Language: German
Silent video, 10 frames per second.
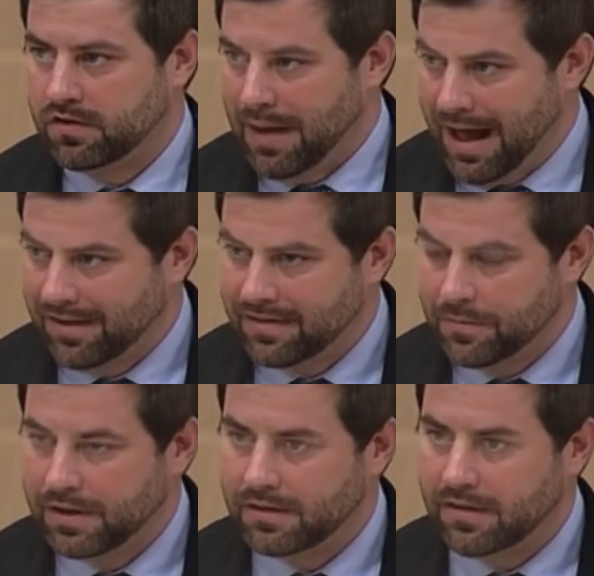
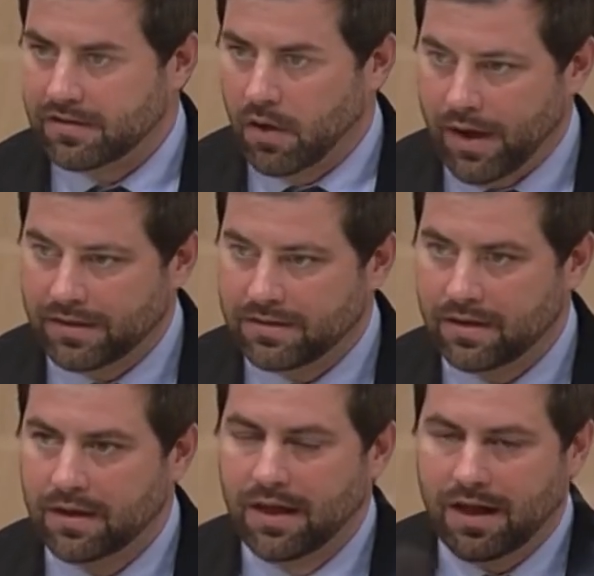Maßnahmen, die Sie
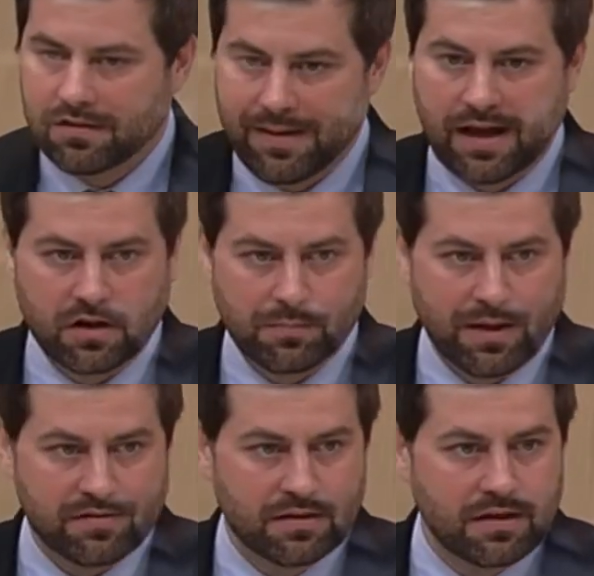heute als Werkzeug
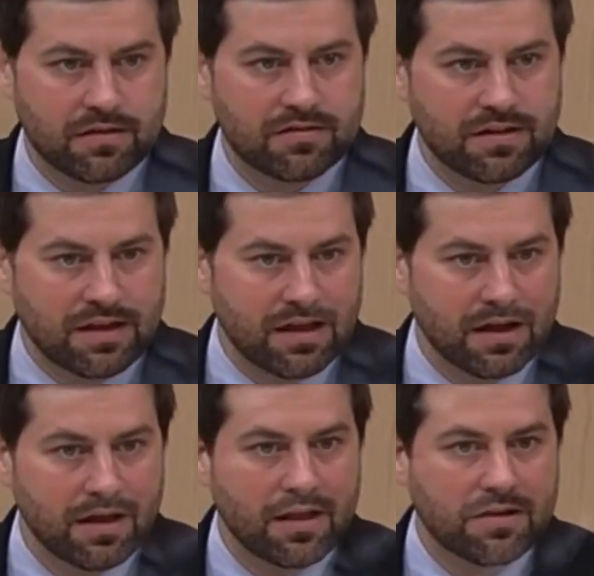präsentieren, sind
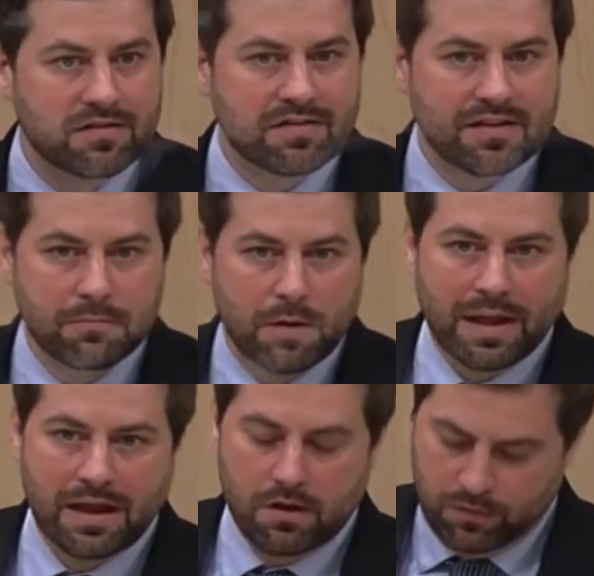jene, die Sie sich im
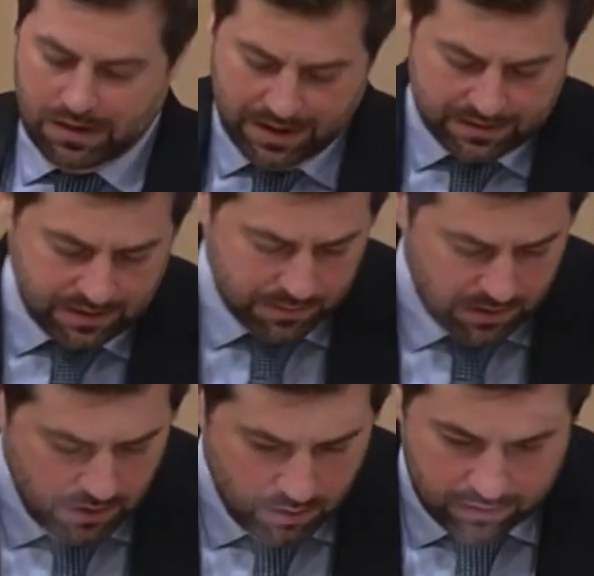April überlegt haben
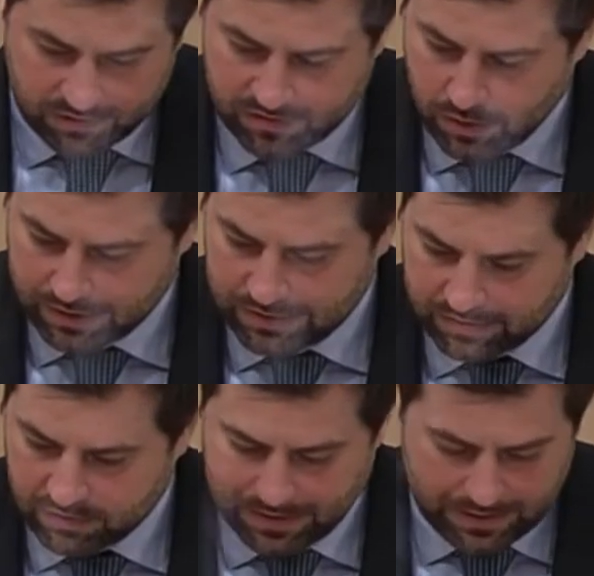und das ist deutlich
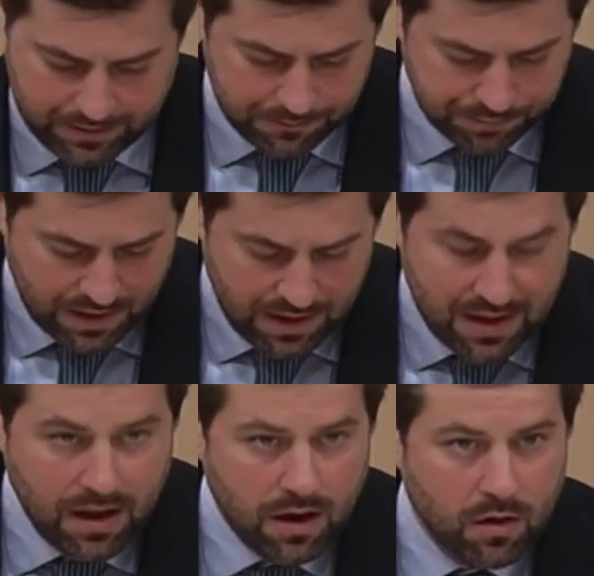zu wenig.
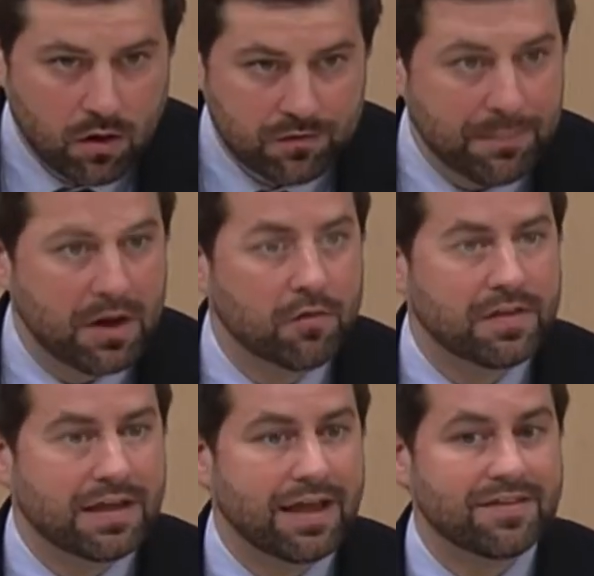Und wenn man auf
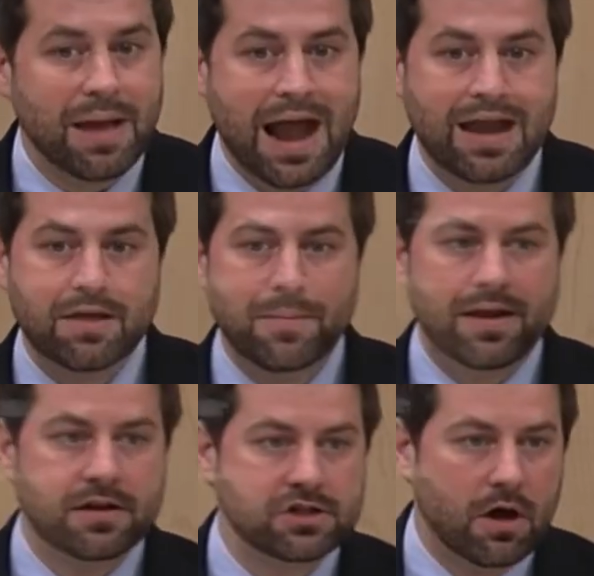die Krise im
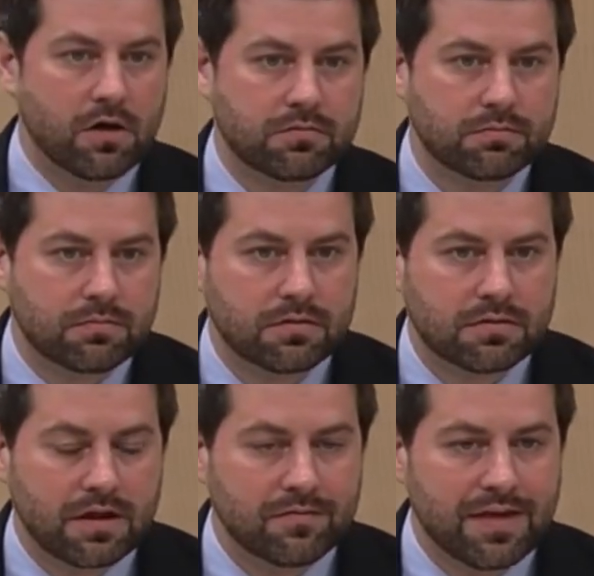Allgemeinen schaut,
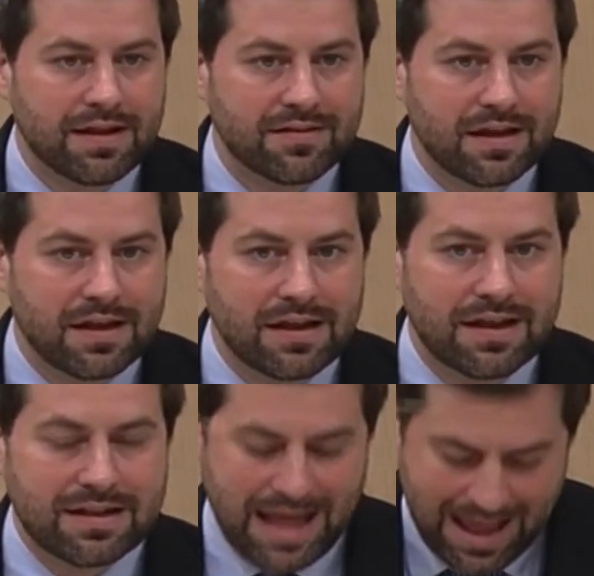dann wird es
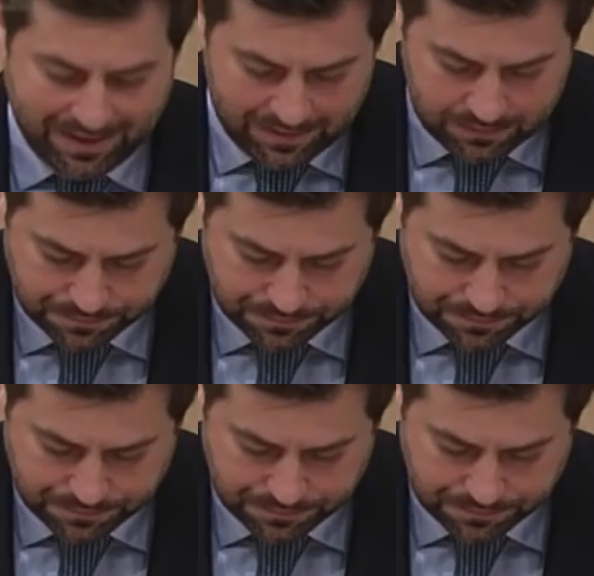nicht leichter.